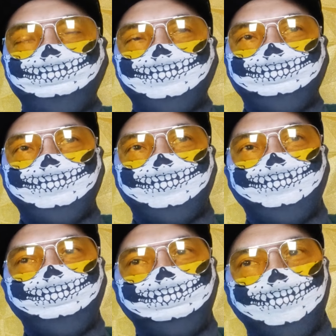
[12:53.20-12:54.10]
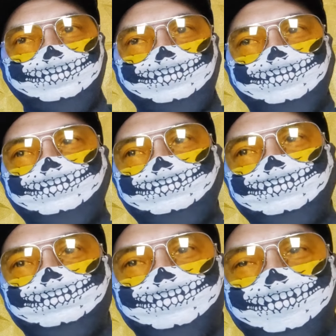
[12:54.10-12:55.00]
ya teman-teman, karena pengadilan
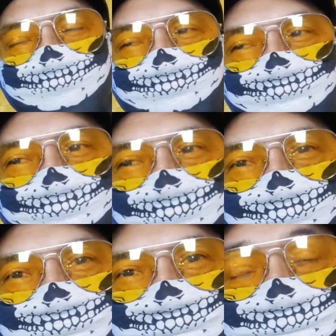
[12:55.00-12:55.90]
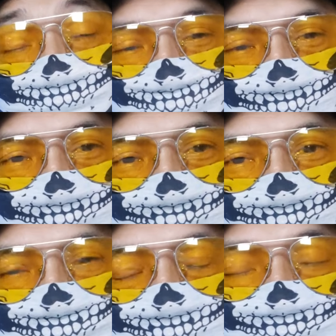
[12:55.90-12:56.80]
itu ya wilayahnya yang pembuktian
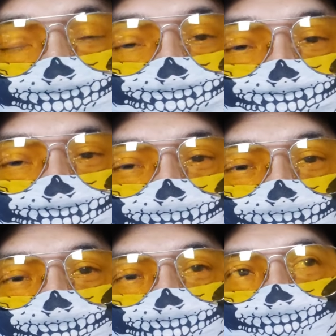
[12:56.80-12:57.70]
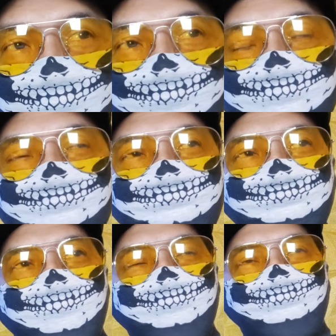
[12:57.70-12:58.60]
ya teman-teman. Nah
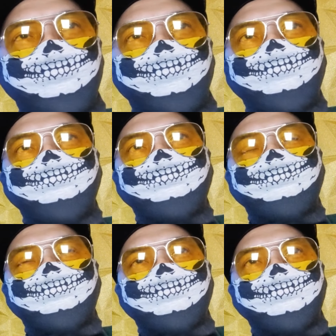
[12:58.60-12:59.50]
intinya adalah